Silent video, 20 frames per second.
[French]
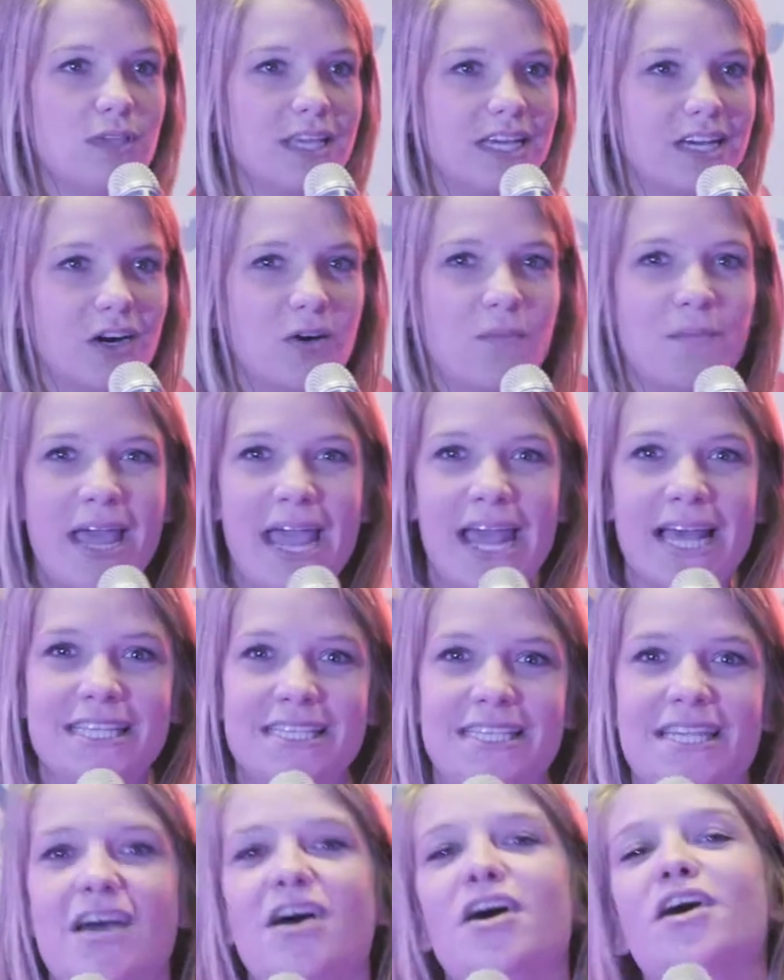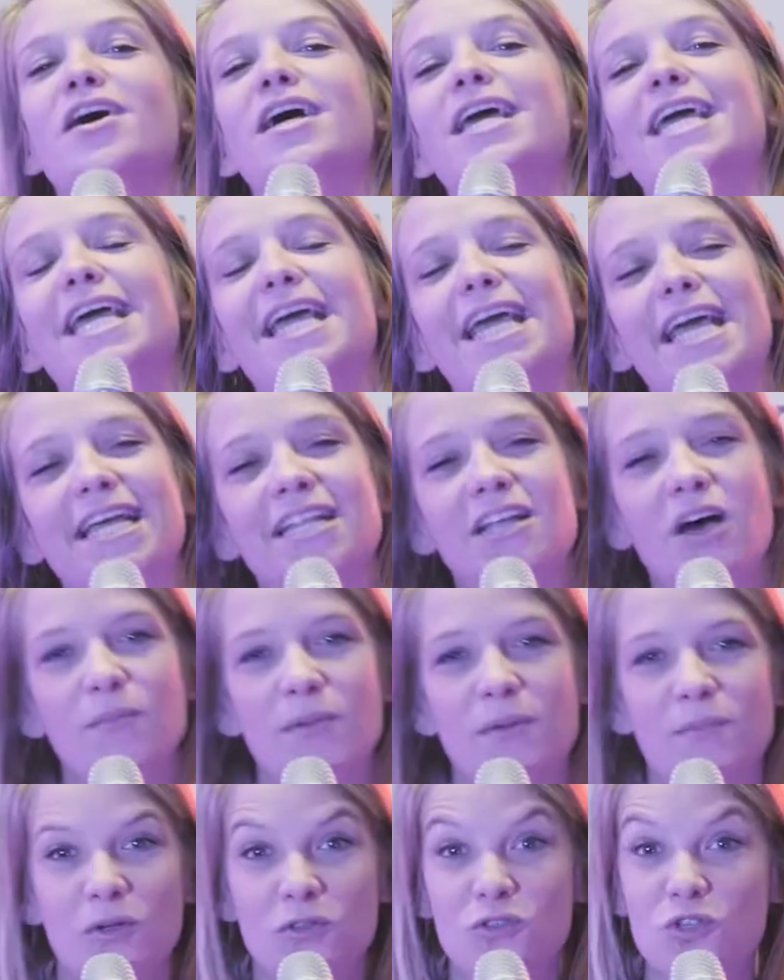e-commerce euh, et
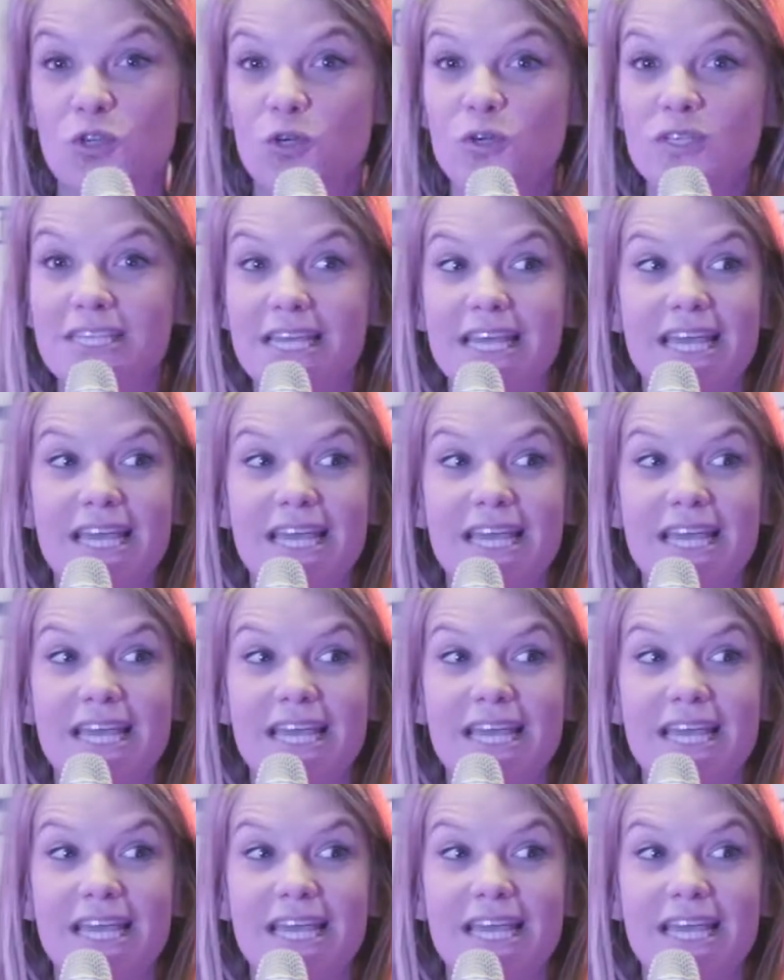énormément de choses.